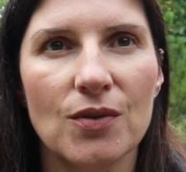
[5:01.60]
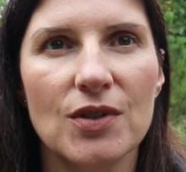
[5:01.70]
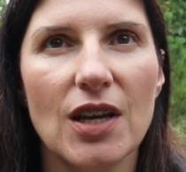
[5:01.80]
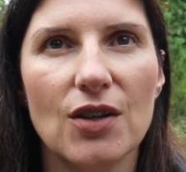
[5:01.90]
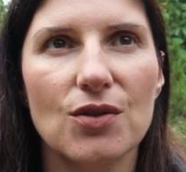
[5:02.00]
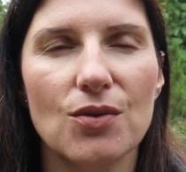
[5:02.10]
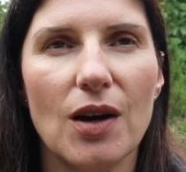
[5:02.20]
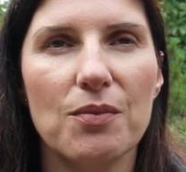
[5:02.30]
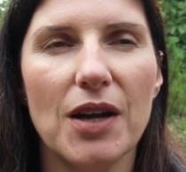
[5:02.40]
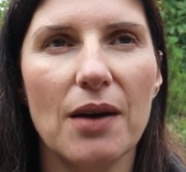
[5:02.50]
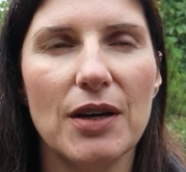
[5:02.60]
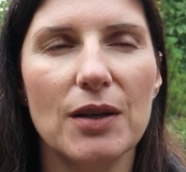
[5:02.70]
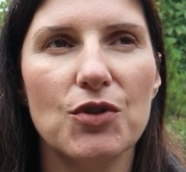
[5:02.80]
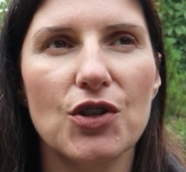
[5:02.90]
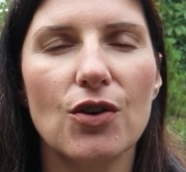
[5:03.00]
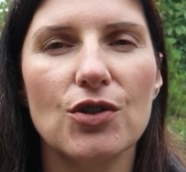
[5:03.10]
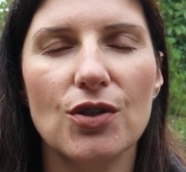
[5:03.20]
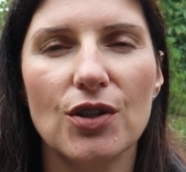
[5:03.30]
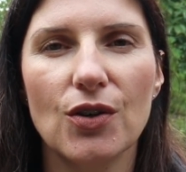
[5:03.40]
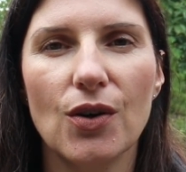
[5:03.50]
w sercu Abrama i przychodzi
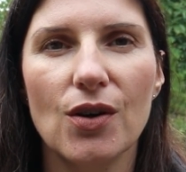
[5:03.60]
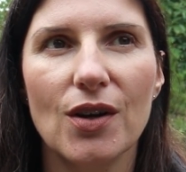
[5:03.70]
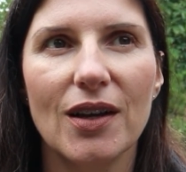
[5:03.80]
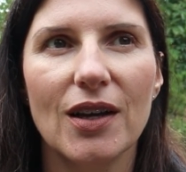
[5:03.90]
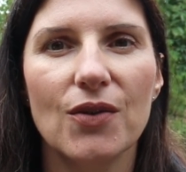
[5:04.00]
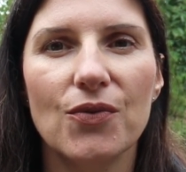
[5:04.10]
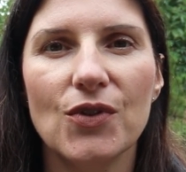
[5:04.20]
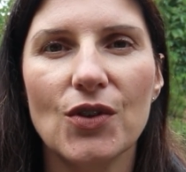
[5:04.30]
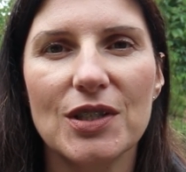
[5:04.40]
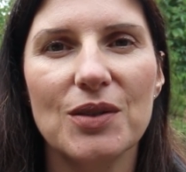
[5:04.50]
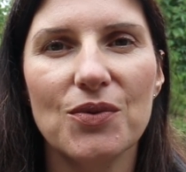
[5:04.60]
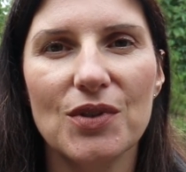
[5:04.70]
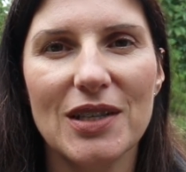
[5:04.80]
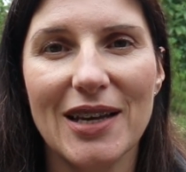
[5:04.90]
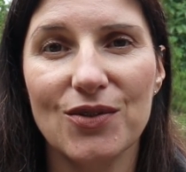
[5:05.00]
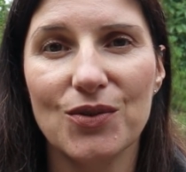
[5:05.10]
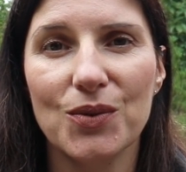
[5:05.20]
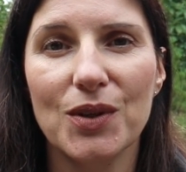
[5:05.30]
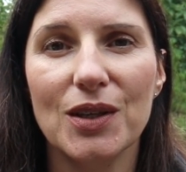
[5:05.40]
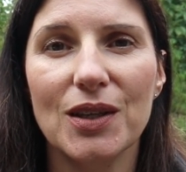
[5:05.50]
do niego w nocnym
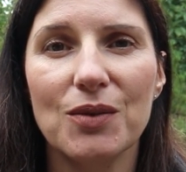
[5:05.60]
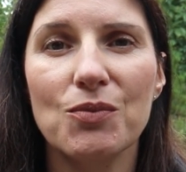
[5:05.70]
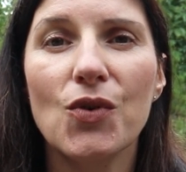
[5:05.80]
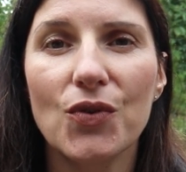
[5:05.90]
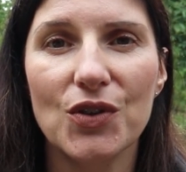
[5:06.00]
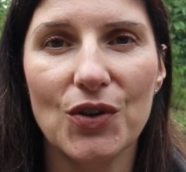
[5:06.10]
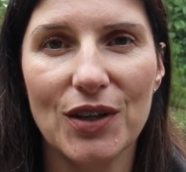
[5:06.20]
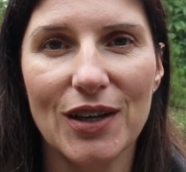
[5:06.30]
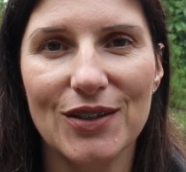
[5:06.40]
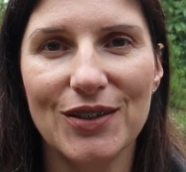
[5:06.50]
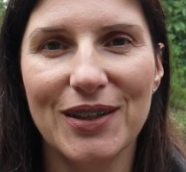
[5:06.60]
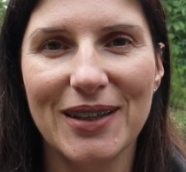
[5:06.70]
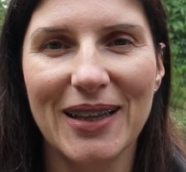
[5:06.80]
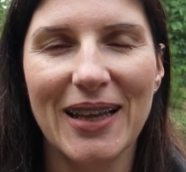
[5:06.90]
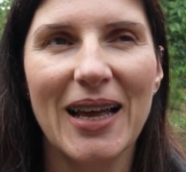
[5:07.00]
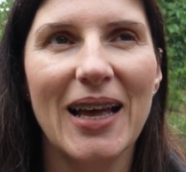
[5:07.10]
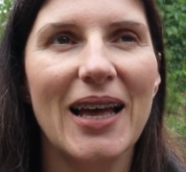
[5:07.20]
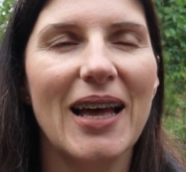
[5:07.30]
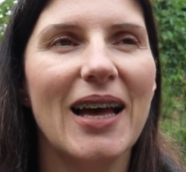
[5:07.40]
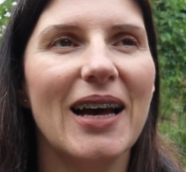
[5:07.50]
widzeniu i mówi do niego:
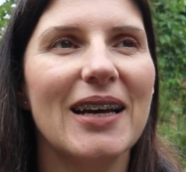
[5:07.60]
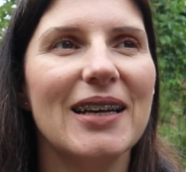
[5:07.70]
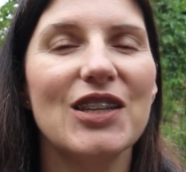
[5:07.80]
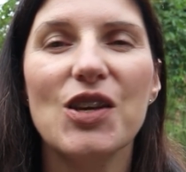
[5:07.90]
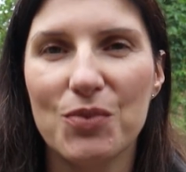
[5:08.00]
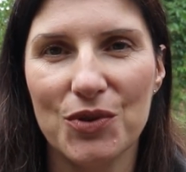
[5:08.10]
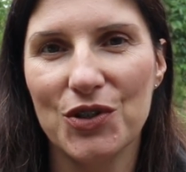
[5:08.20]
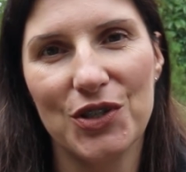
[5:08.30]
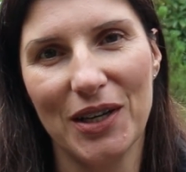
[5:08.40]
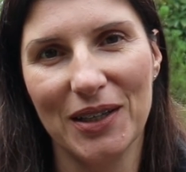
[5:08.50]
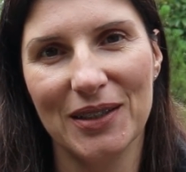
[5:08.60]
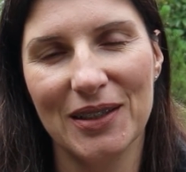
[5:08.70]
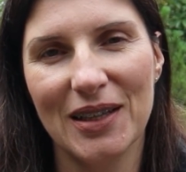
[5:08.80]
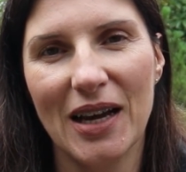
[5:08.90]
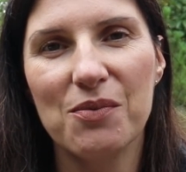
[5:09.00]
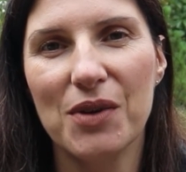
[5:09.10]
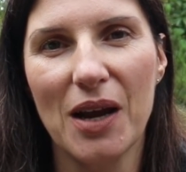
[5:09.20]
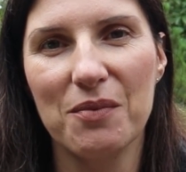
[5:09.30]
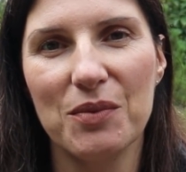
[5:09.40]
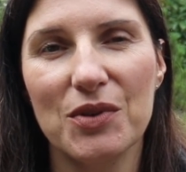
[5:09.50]
e, Nie bój się,
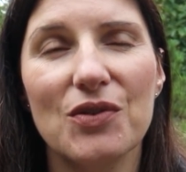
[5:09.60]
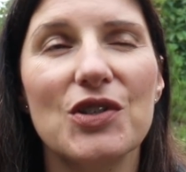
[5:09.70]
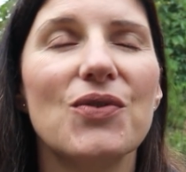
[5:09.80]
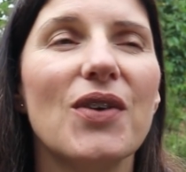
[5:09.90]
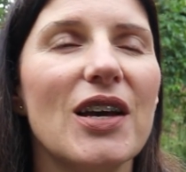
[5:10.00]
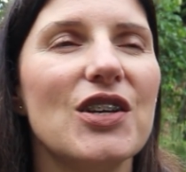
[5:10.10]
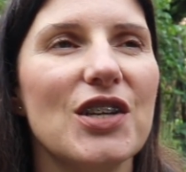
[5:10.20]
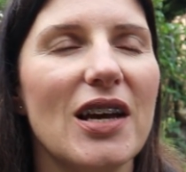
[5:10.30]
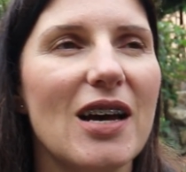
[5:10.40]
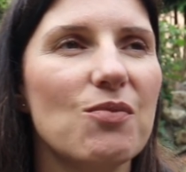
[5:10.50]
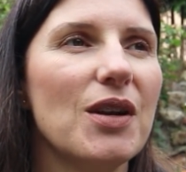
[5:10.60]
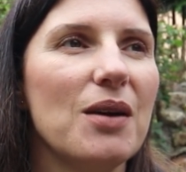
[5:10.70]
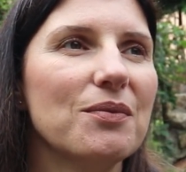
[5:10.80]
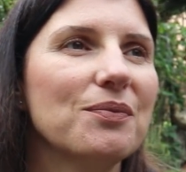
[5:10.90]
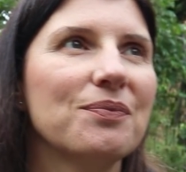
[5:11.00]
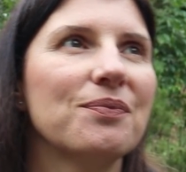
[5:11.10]
Abramie, ponieważ wie, że Abram